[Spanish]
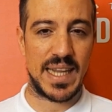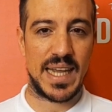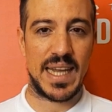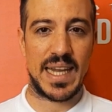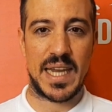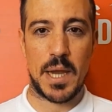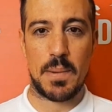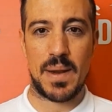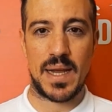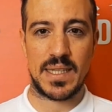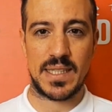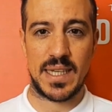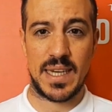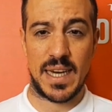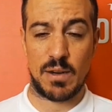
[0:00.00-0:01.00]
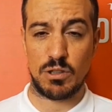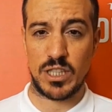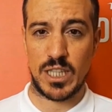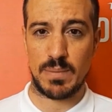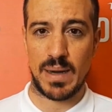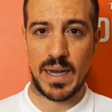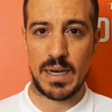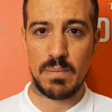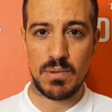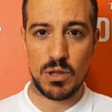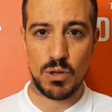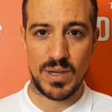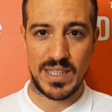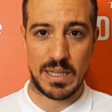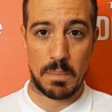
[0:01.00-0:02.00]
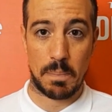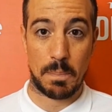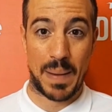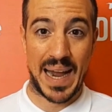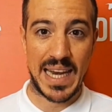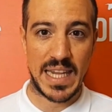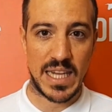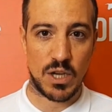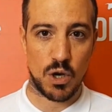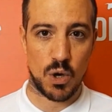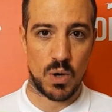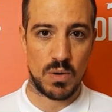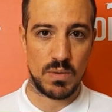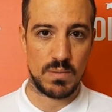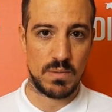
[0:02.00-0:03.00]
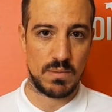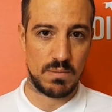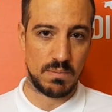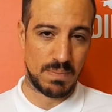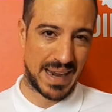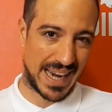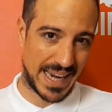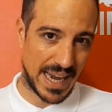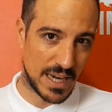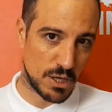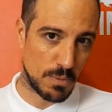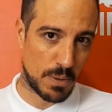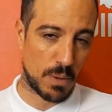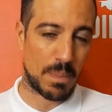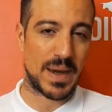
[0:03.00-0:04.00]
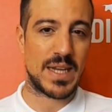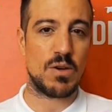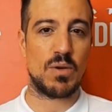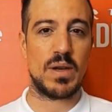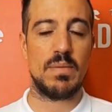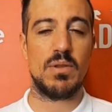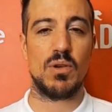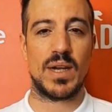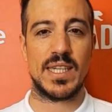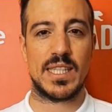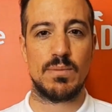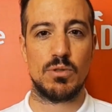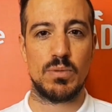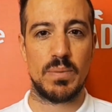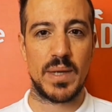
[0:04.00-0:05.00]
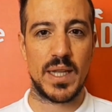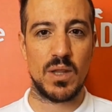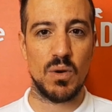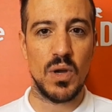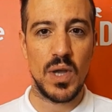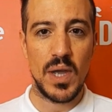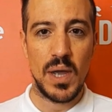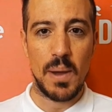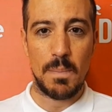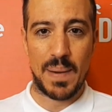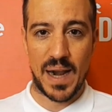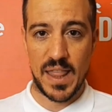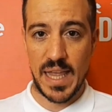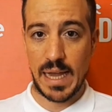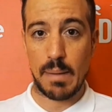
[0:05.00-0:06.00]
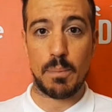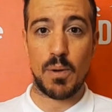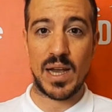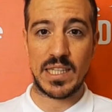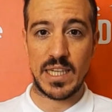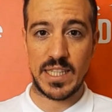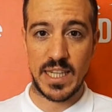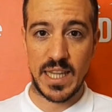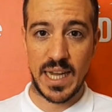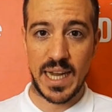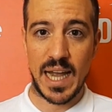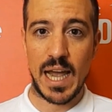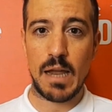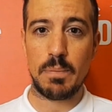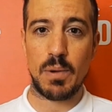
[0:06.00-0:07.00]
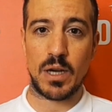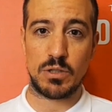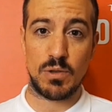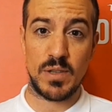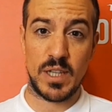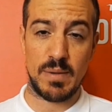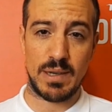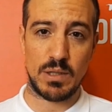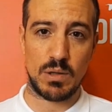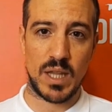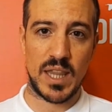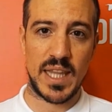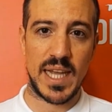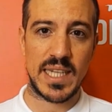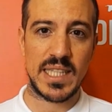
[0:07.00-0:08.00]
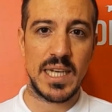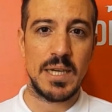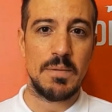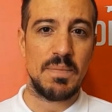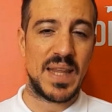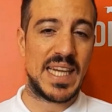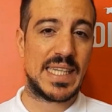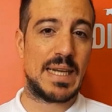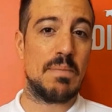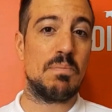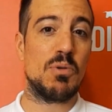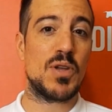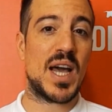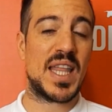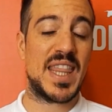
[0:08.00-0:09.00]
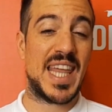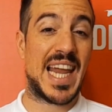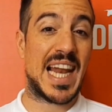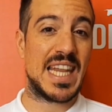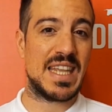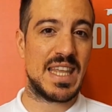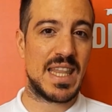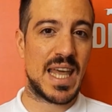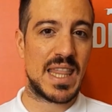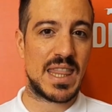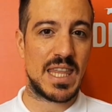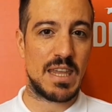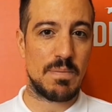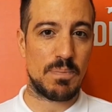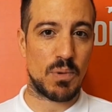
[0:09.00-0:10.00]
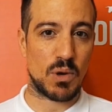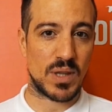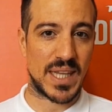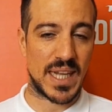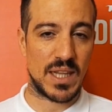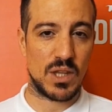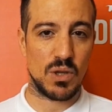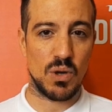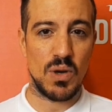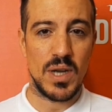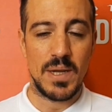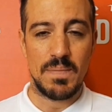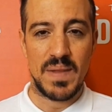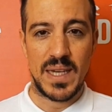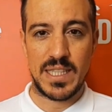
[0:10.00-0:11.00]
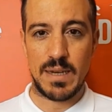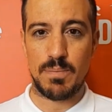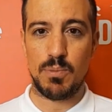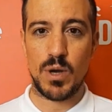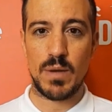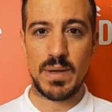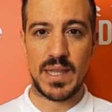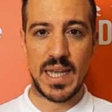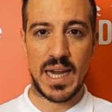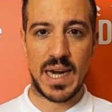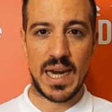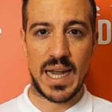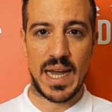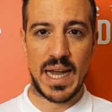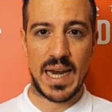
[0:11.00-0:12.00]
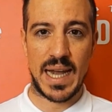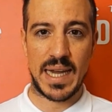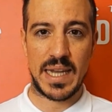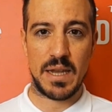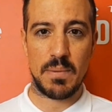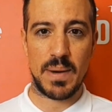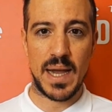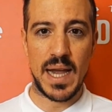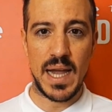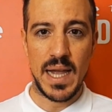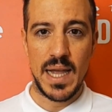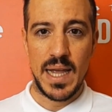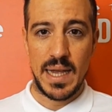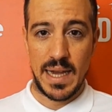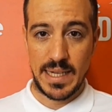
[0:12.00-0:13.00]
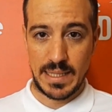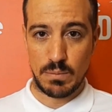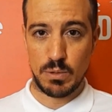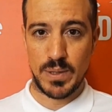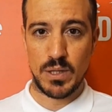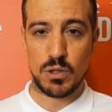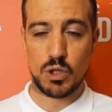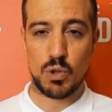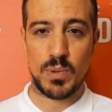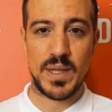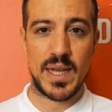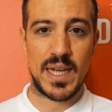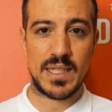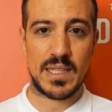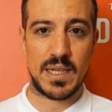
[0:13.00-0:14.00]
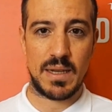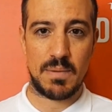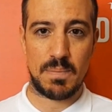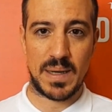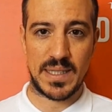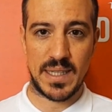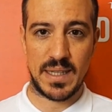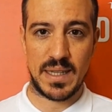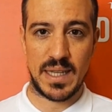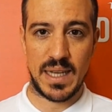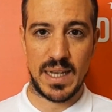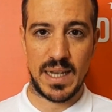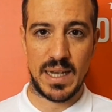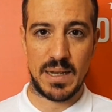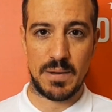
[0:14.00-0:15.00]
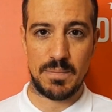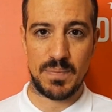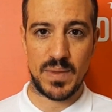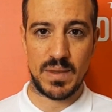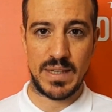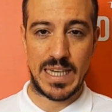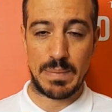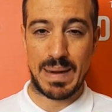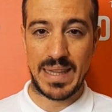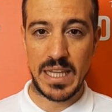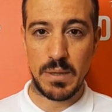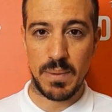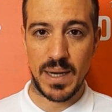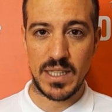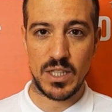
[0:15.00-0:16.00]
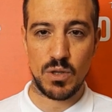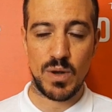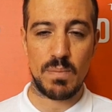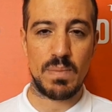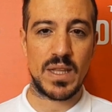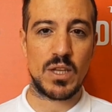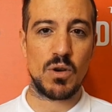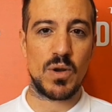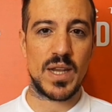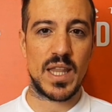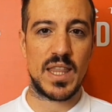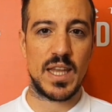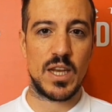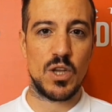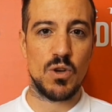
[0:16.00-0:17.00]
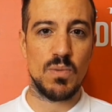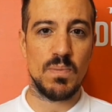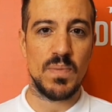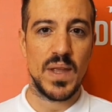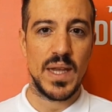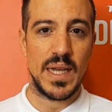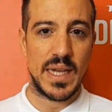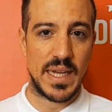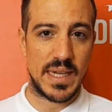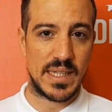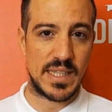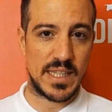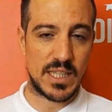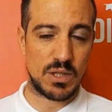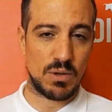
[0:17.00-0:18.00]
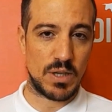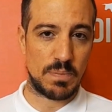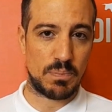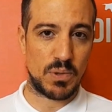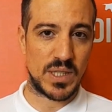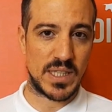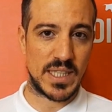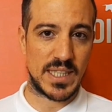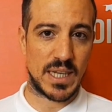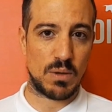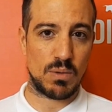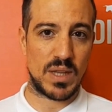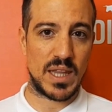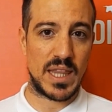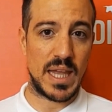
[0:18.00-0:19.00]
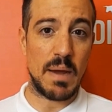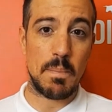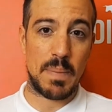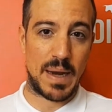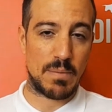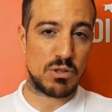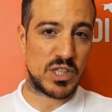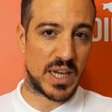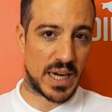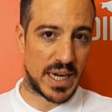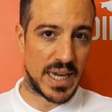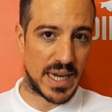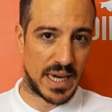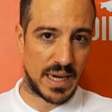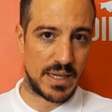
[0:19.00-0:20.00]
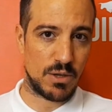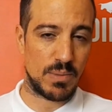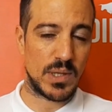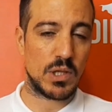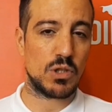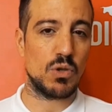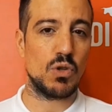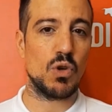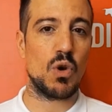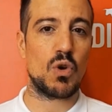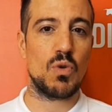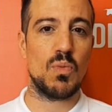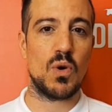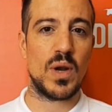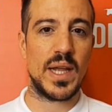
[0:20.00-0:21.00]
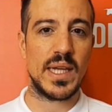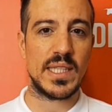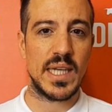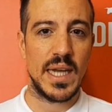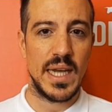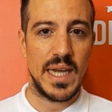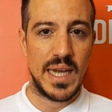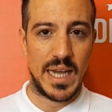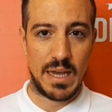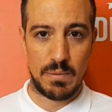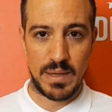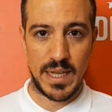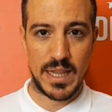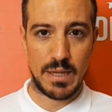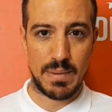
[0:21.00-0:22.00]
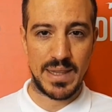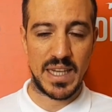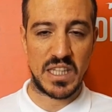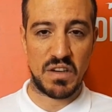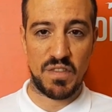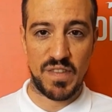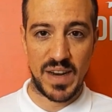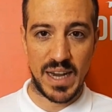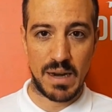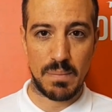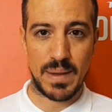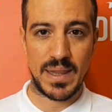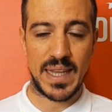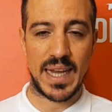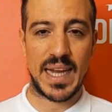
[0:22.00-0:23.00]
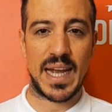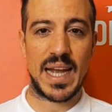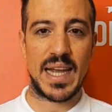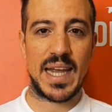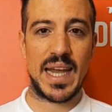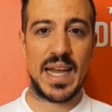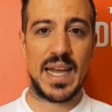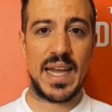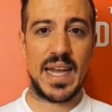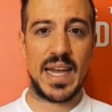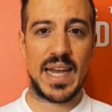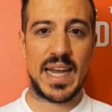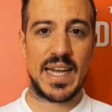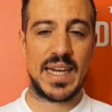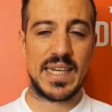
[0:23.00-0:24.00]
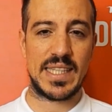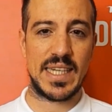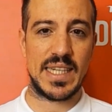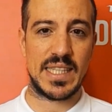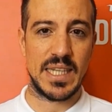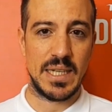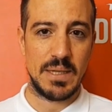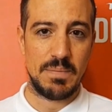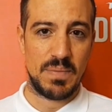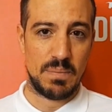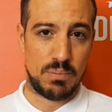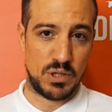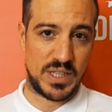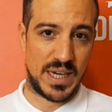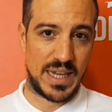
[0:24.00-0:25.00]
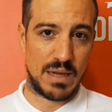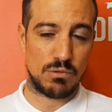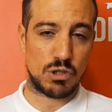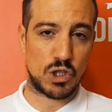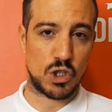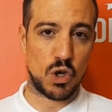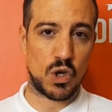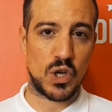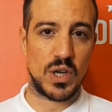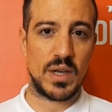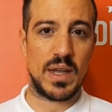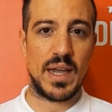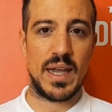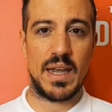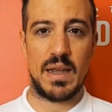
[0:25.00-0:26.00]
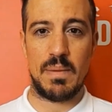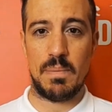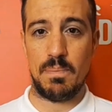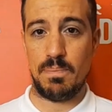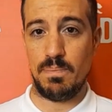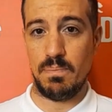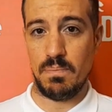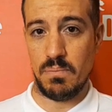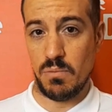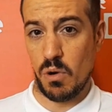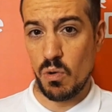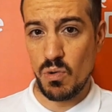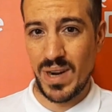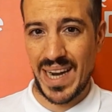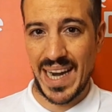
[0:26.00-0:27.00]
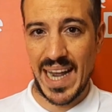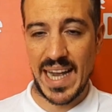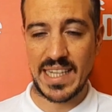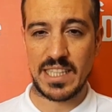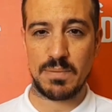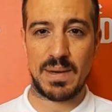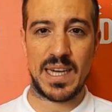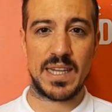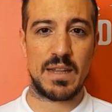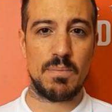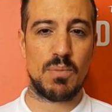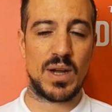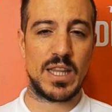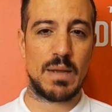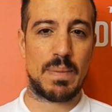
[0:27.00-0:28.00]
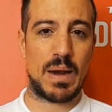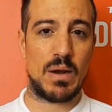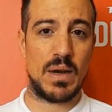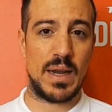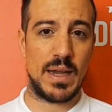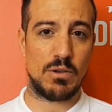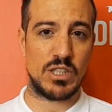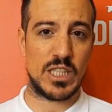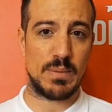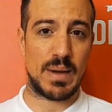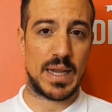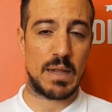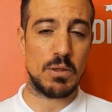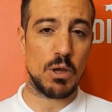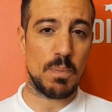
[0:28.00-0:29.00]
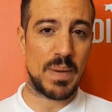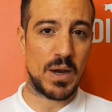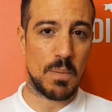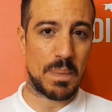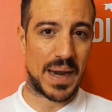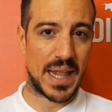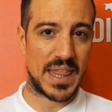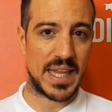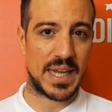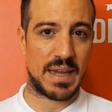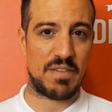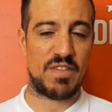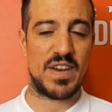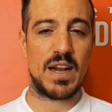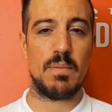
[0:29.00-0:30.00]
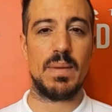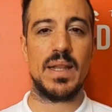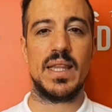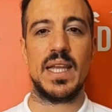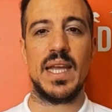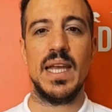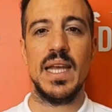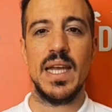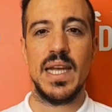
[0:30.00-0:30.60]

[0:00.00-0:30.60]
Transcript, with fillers: de quiebras del ecosistema cripto, este pánico bancario, pero pánico cripto que estamos viviendo parece que puede ser siguiente caer, pero las últimas noticias es que han podido acceder a liquidez y por tanto se puede evitar la, quiebra. Estamos viendo subidas eh, bastante mm, llamativas ¿no? en Bitcoin y Ethereum, insisto, después de esta noticia. Veremos si es real. De momento son todos rumores. Evidentemente, si finalmente cae eh, Genesis, pues sería un shock. Eh, o un crash bastante importante para el ecosistema cripto, pero parece que finalmente,